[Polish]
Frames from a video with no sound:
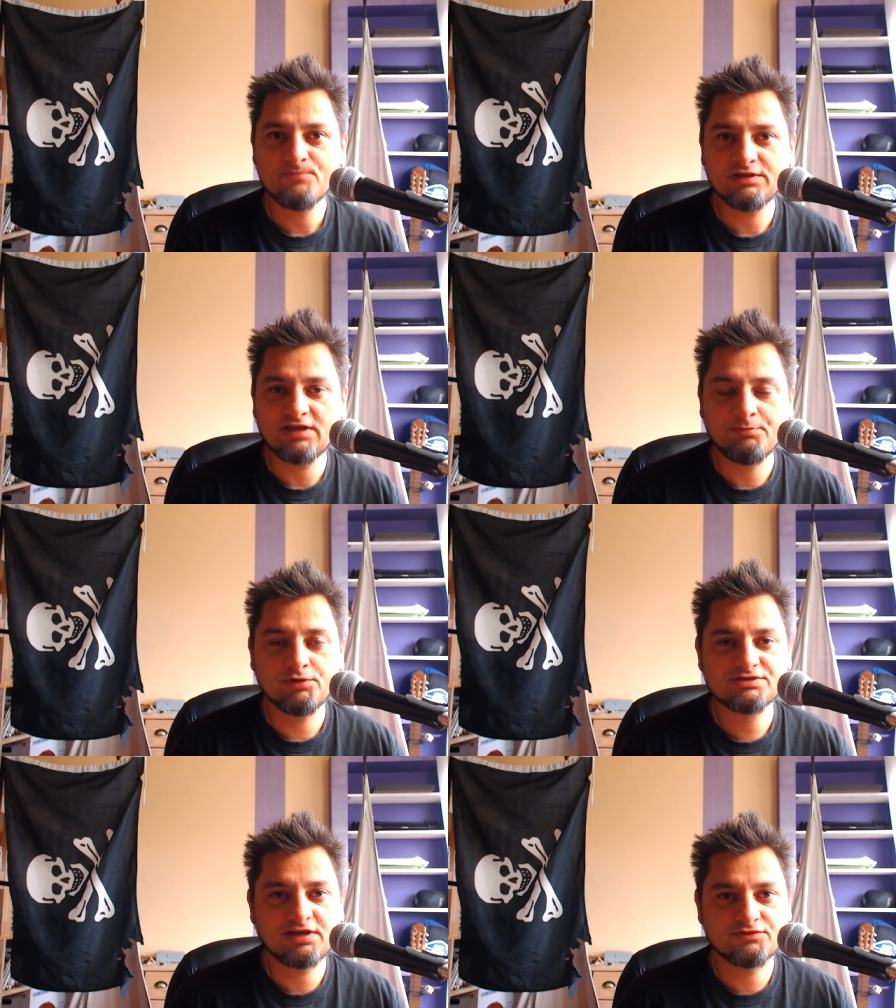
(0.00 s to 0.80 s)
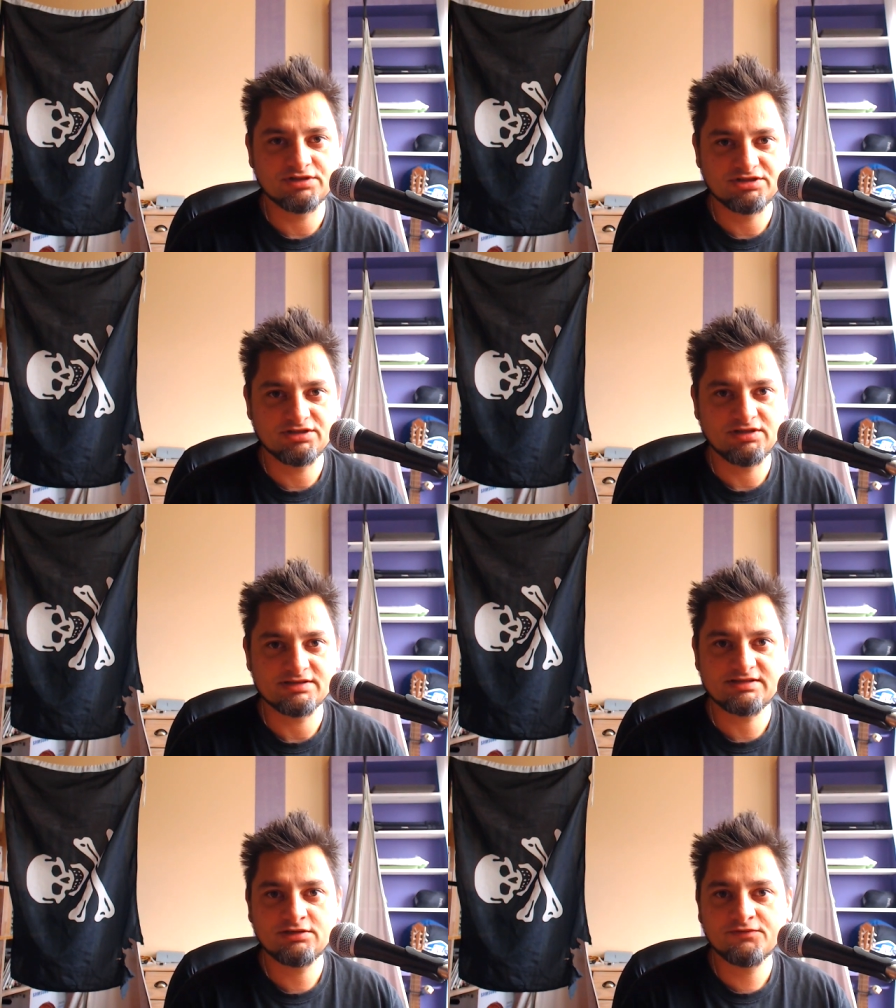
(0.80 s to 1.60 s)
I ta Polska wszędzie
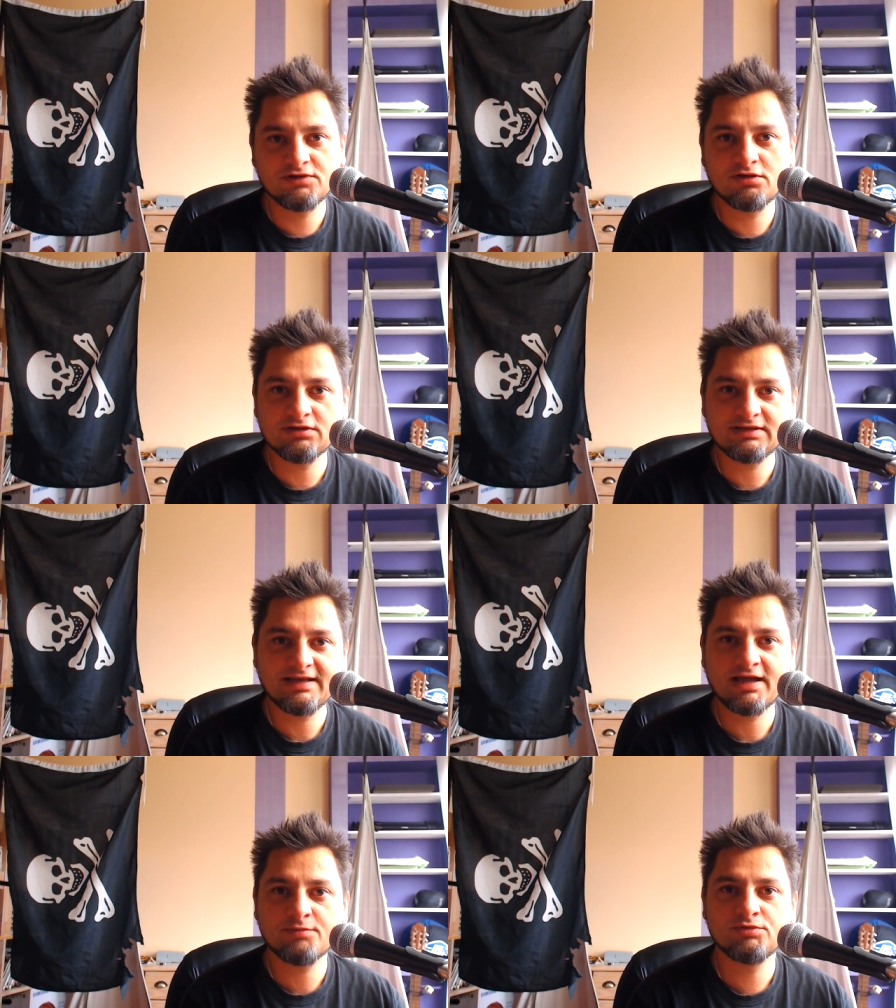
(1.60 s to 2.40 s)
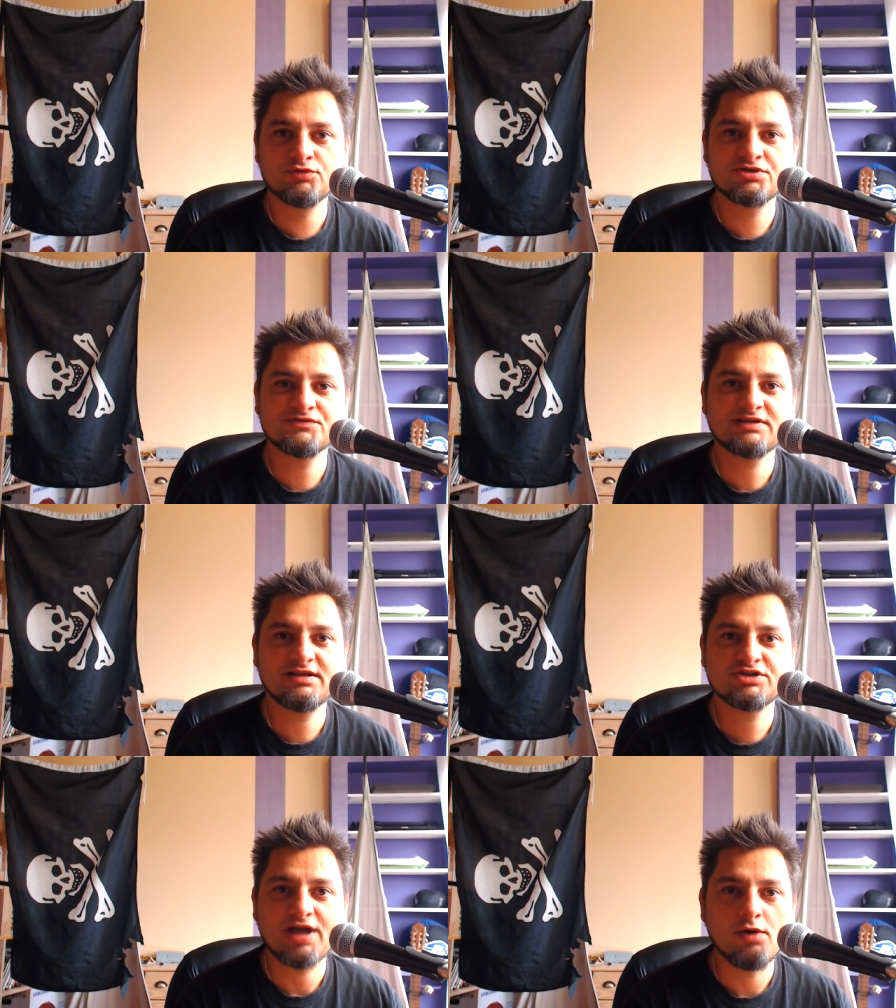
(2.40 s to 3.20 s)
jest. I to wygląda tak, jakby ludziom
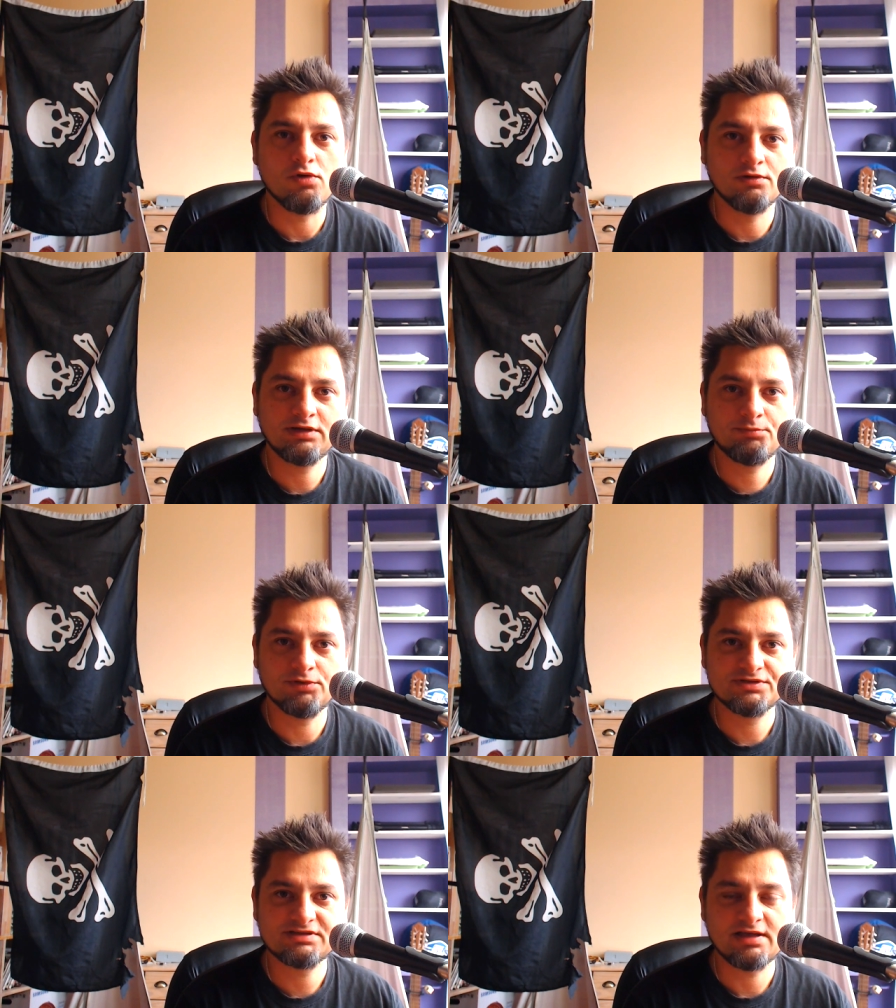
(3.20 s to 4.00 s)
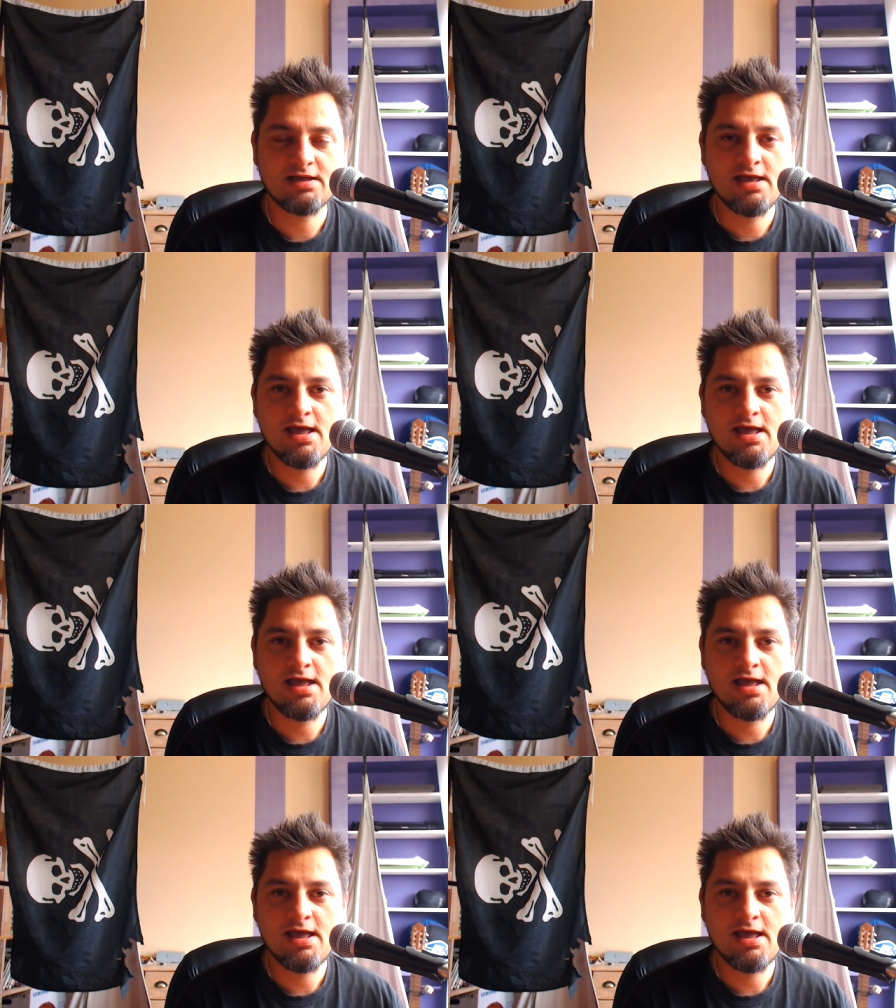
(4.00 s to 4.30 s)
zależało na Polsce.